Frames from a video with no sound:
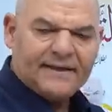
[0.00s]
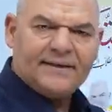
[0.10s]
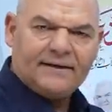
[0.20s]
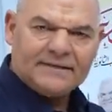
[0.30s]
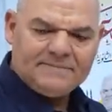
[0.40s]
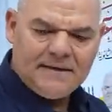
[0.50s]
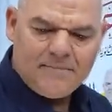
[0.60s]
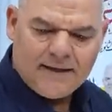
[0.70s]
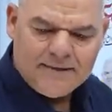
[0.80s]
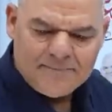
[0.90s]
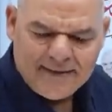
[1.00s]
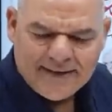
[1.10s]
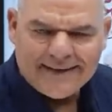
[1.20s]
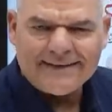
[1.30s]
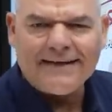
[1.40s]
تخلص منها معلم بقى
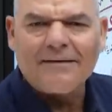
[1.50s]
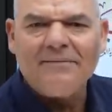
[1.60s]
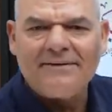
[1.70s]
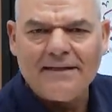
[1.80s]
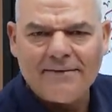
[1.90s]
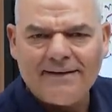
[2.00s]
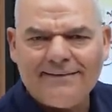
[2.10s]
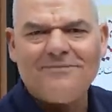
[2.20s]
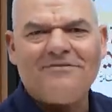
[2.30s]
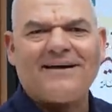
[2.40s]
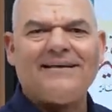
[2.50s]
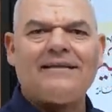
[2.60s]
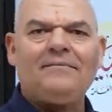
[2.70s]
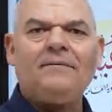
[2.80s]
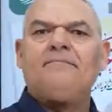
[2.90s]
هرجع لك من تاني بقى فاكر
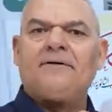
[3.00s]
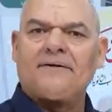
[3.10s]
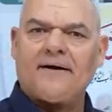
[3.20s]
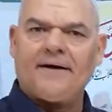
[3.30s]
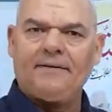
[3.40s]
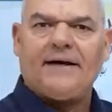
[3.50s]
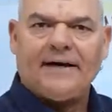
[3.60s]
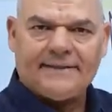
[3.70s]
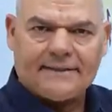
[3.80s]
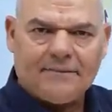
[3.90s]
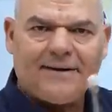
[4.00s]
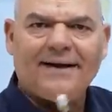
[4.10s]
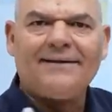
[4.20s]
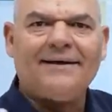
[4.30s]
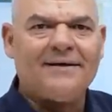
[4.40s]
انت بقى بالراحه
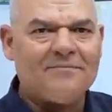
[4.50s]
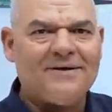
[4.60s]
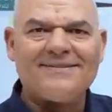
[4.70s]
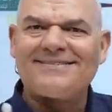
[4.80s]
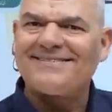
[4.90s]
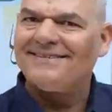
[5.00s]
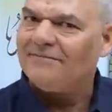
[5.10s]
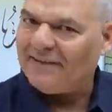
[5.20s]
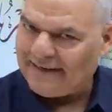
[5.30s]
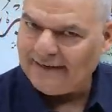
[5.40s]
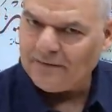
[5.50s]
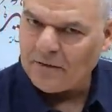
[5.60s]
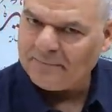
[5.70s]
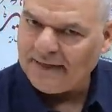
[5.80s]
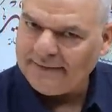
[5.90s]
هدربك على الانماط فاكر
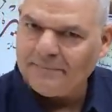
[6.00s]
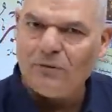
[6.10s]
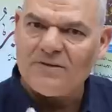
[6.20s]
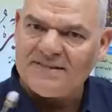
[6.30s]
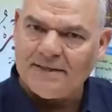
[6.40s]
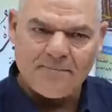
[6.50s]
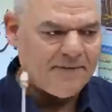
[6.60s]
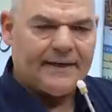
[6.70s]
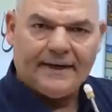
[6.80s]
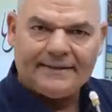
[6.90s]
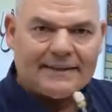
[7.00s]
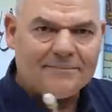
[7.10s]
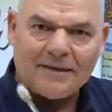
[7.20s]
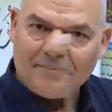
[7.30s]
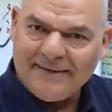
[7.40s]
الانماط بتاعتنا من اول السنه
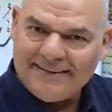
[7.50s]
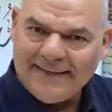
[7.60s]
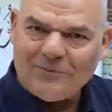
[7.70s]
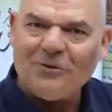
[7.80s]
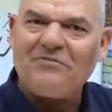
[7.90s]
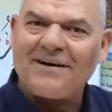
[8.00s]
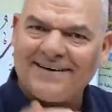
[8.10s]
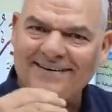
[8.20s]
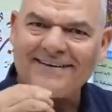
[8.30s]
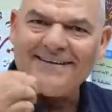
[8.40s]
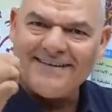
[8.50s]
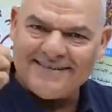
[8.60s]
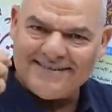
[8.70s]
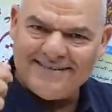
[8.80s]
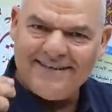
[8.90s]
أدربك من تاني وأفكرك
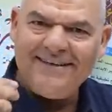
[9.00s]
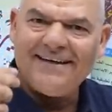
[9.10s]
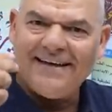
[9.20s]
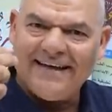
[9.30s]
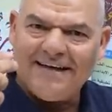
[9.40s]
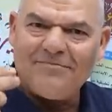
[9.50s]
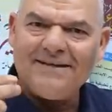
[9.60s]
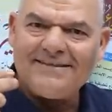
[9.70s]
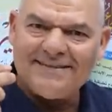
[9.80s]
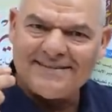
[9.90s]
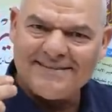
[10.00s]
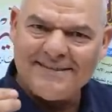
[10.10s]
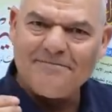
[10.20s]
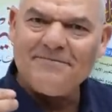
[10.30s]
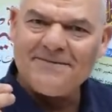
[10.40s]
إزاي أعمل
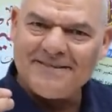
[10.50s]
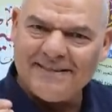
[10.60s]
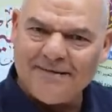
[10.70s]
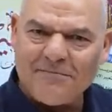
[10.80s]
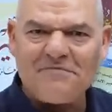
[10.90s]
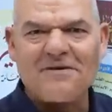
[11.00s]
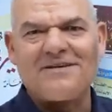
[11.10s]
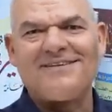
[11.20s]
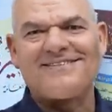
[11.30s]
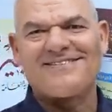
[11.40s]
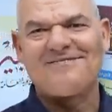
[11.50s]
ترتيب سليم الفقرات